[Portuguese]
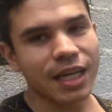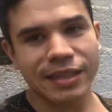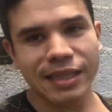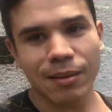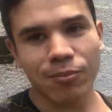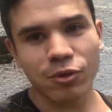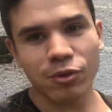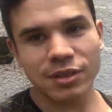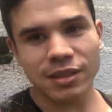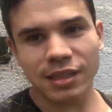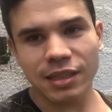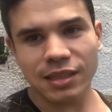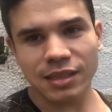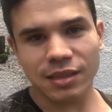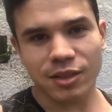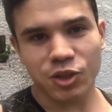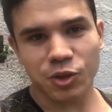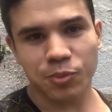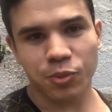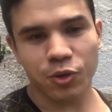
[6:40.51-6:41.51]
E é muito
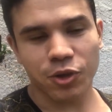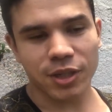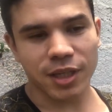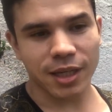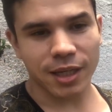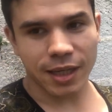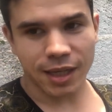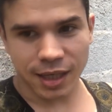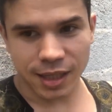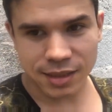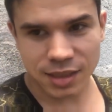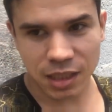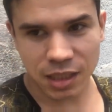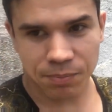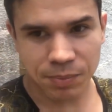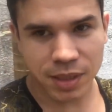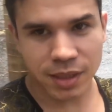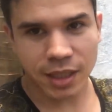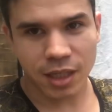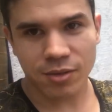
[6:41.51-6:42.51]
interessante, porque esse
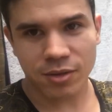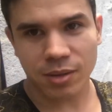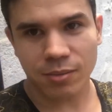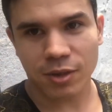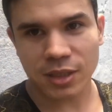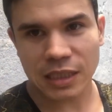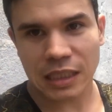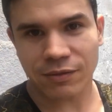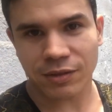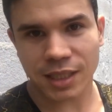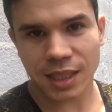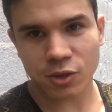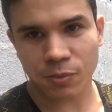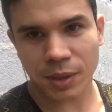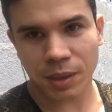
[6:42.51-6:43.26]
epidendro que eu mostrei a vocês,